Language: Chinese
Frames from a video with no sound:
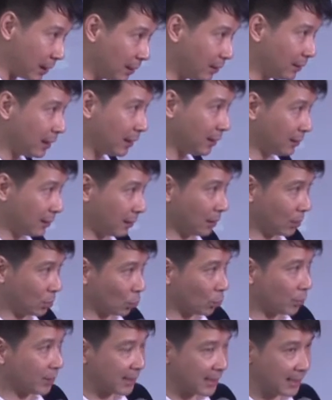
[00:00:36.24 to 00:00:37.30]
今天这个
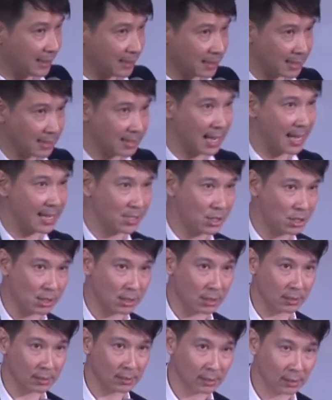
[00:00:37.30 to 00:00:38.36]
主日信息开
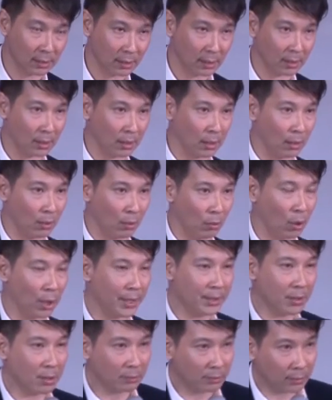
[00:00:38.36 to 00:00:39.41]
始，
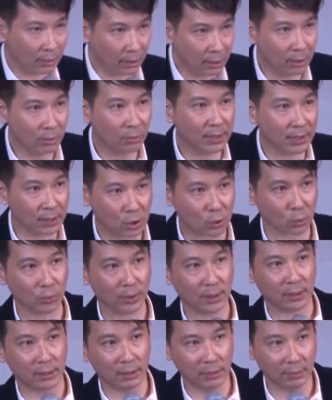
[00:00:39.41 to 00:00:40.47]
我会用6个
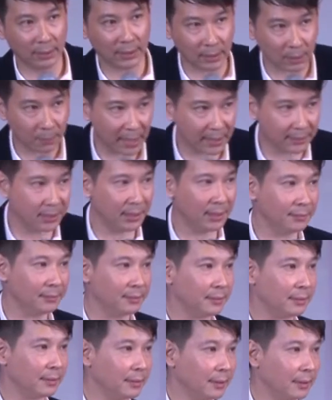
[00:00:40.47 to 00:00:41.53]
主日、6个礼拜
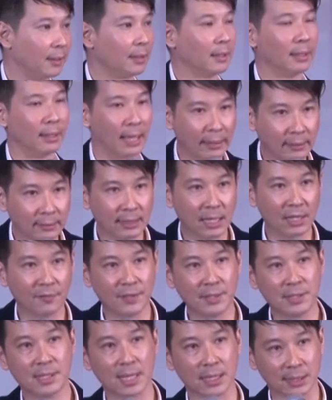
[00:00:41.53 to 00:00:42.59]
天来跟大
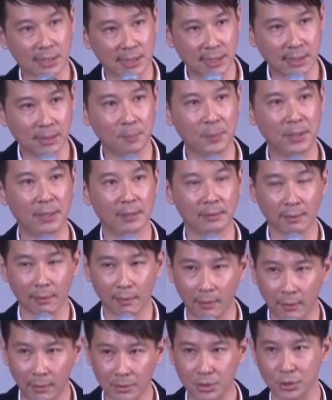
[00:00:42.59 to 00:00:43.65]
家分享诗篇
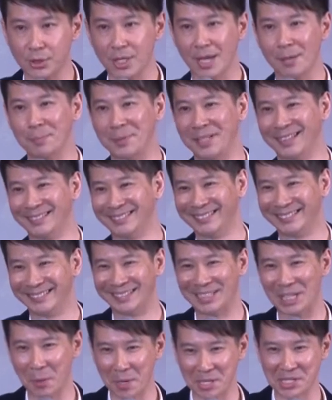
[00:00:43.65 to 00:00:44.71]
23篇，
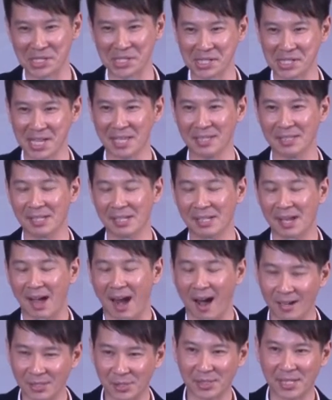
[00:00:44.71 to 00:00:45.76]
因为
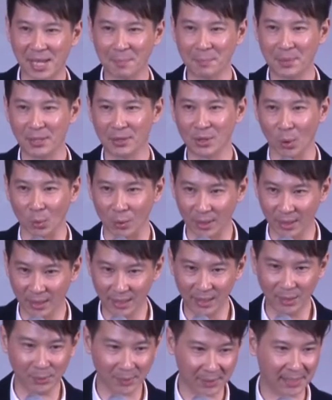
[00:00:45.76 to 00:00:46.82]
23篇有
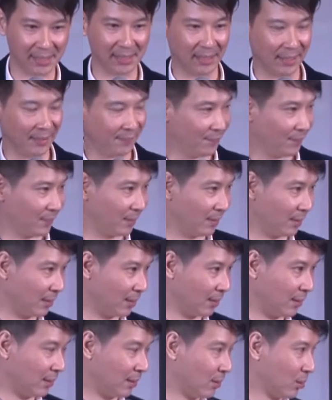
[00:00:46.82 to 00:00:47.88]
6节，
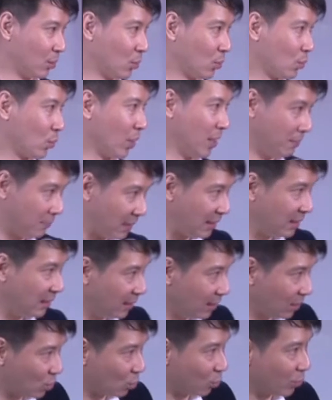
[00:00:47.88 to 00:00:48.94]
所以每
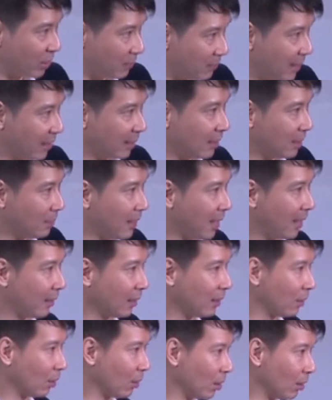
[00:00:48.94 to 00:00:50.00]
一个主日、每个礼
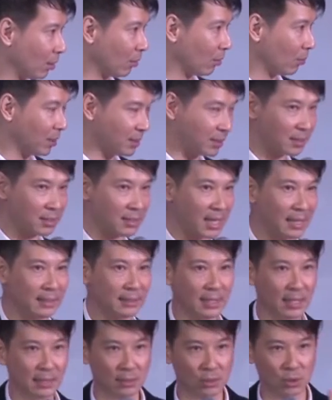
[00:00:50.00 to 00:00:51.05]
拜，我只是单